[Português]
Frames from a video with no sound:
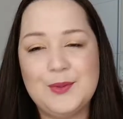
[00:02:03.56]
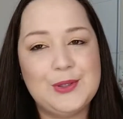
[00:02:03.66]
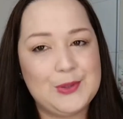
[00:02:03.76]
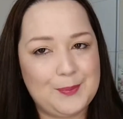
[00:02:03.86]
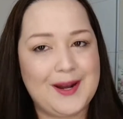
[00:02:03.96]
um
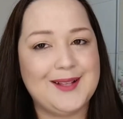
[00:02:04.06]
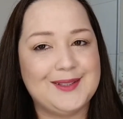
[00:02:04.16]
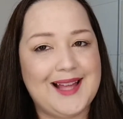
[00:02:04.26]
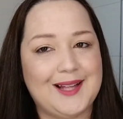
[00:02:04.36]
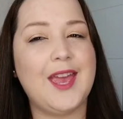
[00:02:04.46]
super
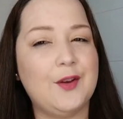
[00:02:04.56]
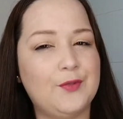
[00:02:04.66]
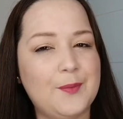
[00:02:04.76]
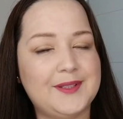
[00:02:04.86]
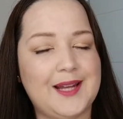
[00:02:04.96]
resultado. Eu
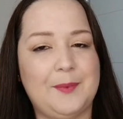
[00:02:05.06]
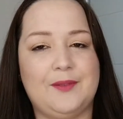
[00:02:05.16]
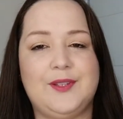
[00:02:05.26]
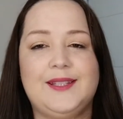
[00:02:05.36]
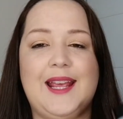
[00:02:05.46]
vou mostrar
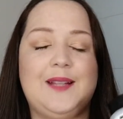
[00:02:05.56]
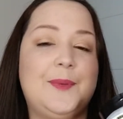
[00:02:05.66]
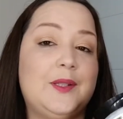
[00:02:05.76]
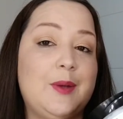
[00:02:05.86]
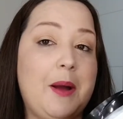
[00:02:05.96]
pra vocês,
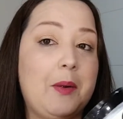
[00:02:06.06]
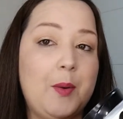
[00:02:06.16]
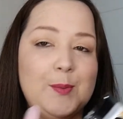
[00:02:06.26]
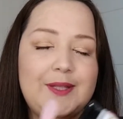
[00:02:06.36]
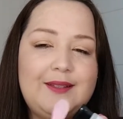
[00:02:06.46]
pessoal, a
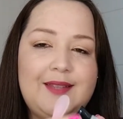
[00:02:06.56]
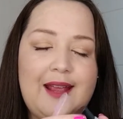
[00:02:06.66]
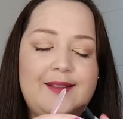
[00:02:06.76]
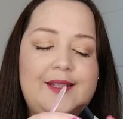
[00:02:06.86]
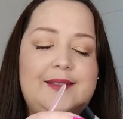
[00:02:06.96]

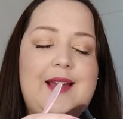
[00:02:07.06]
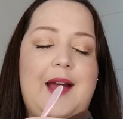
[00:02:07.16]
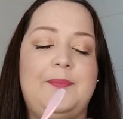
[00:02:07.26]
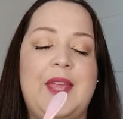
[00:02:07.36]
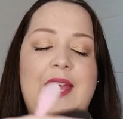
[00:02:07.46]
consistência,
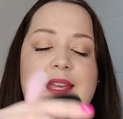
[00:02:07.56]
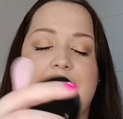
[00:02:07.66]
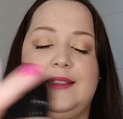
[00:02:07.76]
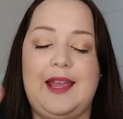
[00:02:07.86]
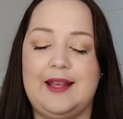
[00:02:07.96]
tá?
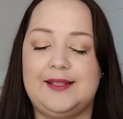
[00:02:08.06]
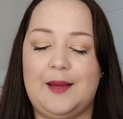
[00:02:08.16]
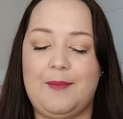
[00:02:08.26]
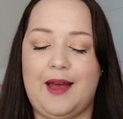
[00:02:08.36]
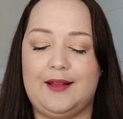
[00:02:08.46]
Que tem
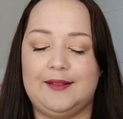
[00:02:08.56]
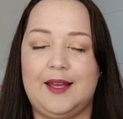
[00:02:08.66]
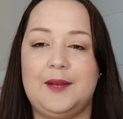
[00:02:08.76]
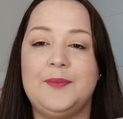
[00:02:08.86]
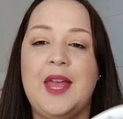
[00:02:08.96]
essa
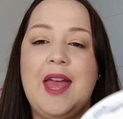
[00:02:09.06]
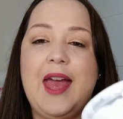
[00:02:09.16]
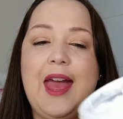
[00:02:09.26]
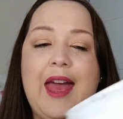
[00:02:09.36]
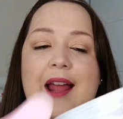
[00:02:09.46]
máscara.
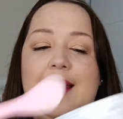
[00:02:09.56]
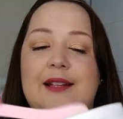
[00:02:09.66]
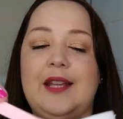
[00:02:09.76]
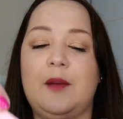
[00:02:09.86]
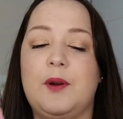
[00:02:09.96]

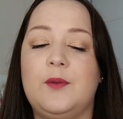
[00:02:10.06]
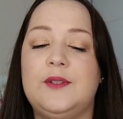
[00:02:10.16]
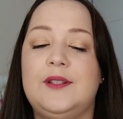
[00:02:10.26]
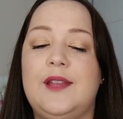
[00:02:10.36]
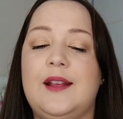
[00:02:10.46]
Ela tem uma
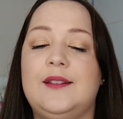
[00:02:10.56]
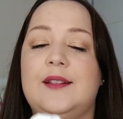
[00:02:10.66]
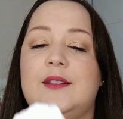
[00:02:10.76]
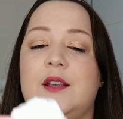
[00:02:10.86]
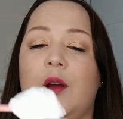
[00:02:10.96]

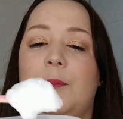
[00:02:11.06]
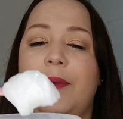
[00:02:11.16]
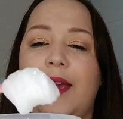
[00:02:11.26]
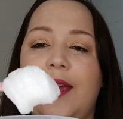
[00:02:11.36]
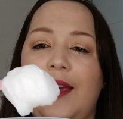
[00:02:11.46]
consistência assim, ó,
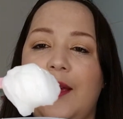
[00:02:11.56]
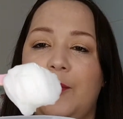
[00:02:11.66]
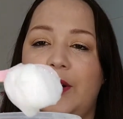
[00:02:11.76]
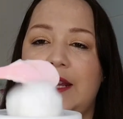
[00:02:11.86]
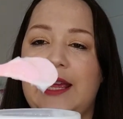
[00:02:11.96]
bem
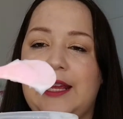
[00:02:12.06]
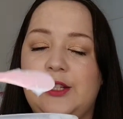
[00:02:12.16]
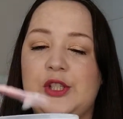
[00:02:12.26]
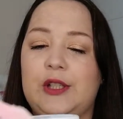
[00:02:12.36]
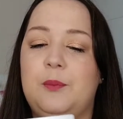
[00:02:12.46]

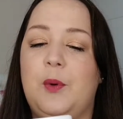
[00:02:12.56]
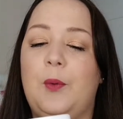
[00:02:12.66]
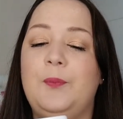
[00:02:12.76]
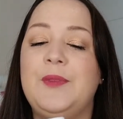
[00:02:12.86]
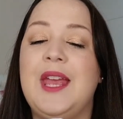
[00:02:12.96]
emoliente, tá
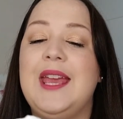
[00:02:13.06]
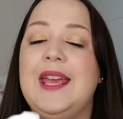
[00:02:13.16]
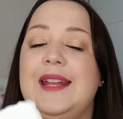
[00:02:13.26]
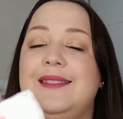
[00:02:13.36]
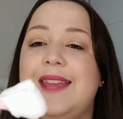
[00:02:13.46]
bom?
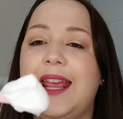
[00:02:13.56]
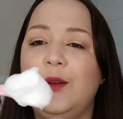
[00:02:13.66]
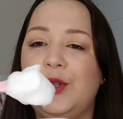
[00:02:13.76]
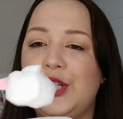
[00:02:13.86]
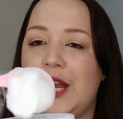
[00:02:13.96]
E
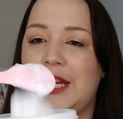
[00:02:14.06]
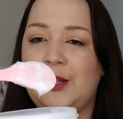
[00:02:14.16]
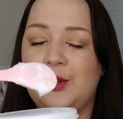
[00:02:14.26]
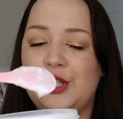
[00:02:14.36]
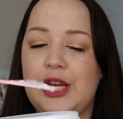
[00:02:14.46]
tem um
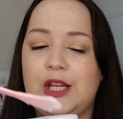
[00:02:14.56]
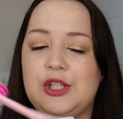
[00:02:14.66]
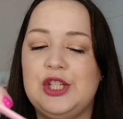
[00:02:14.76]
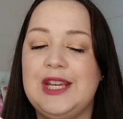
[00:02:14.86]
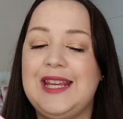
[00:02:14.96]
cheirinho,
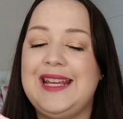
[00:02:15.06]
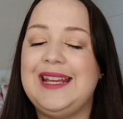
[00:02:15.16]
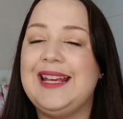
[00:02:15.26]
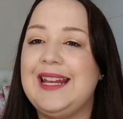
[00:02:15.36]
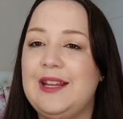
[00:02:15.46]
gente,
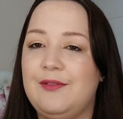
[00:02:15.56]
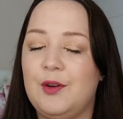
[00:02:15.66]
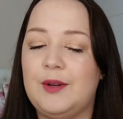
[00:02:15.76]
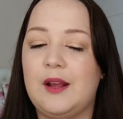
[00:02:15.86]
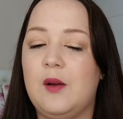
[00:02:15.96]

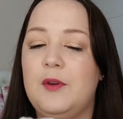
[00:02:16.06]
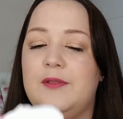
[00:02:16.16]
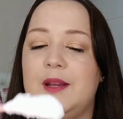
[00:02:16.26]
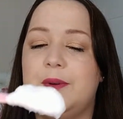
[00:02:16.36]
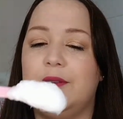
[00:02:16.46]
incrível, né? Como eu
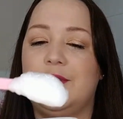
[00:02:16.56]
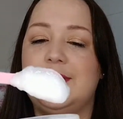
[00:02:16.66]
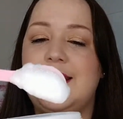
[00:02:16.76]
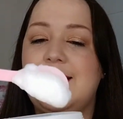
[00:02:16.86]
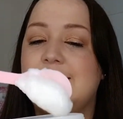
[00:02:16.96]
falei para
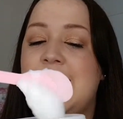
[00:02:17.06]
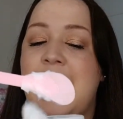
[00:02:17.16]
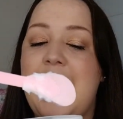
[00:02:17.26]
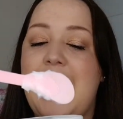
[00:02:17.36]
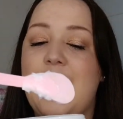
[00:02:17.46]
vocês,
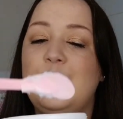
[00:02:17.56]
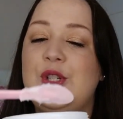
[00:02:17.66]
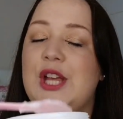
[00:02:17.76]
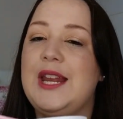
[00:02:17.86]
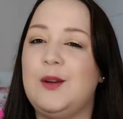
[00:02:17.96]
é um
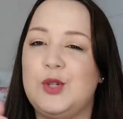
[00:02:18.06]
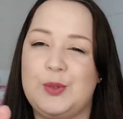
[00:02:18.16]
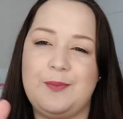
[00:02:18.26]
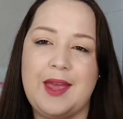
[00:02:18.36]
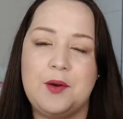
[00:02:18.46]
cheirinho
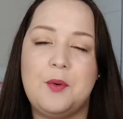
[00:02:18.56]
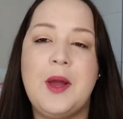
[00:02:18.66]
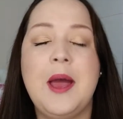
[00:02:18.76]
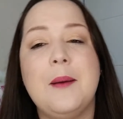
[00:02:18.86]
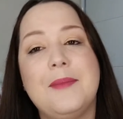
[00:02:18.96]
de mel,
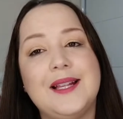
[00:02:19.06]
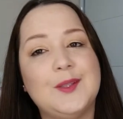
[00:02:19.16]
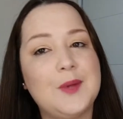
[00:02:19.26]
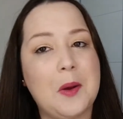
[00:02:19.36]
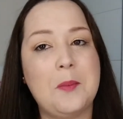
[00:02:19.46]

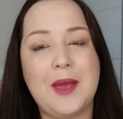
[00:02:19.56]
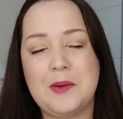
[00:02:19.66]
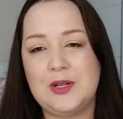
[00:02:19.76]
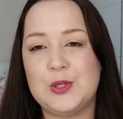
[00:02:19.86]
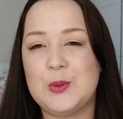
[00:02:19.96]
mas não é um
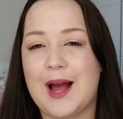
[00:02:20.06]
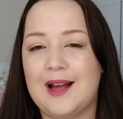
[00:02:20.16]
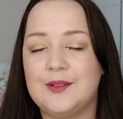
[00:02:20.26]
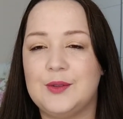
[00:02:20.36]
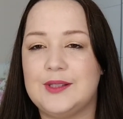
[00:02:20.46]
mel
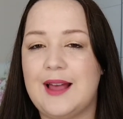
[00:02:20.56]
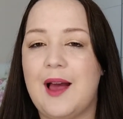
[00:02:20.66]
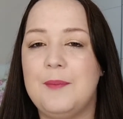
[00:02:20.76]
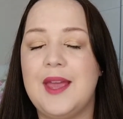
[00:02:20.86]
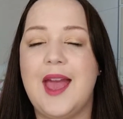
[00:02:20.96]
enjoado,
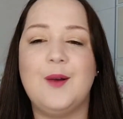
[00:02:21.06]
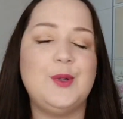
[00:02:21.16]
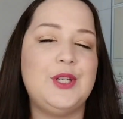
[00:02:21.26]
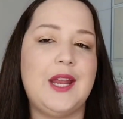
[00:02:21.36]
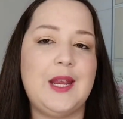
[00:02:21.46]
sabe? É
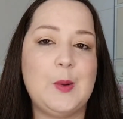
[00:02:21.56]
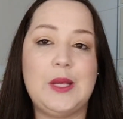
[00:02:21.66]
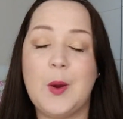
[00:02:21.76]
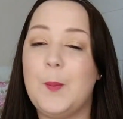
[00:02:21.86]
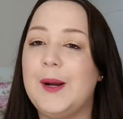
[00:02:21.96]
um cheirinho
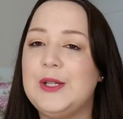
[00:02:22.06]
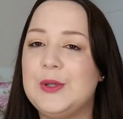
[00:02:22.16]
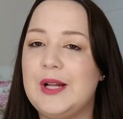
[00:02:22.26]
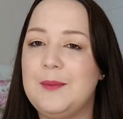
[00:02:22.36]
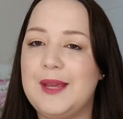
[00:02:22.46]
que eu
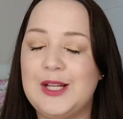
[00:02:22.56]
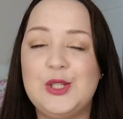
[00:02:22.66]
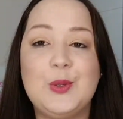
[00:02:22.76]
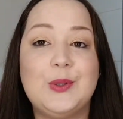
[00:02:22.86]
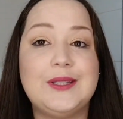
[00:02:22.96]

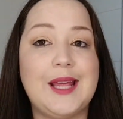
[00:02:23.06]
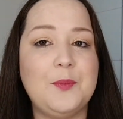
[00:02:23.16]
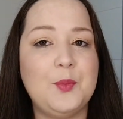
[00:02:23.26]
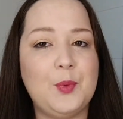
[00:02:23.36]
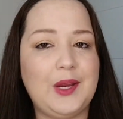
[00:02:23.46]
particularmente
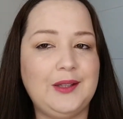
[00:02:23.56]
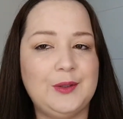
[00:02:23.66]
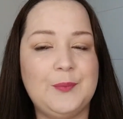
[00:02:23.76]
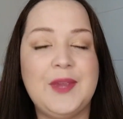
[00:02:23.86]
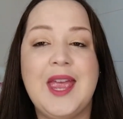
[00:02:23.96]
gostei
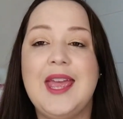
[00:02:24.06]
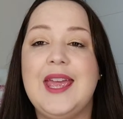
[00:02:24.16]
muito